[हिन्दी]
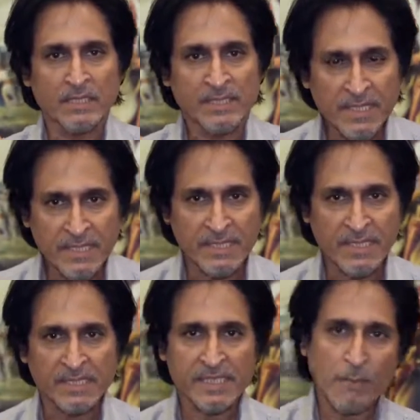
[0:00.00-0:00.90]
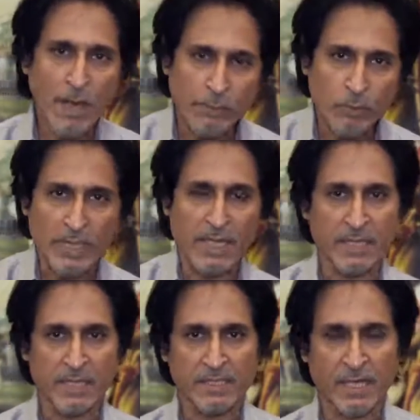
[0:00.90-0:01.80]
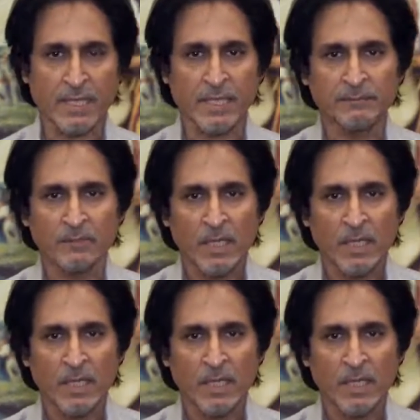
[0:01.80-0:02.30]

सीरीज़ की सब आपको खेलना चाहेंगे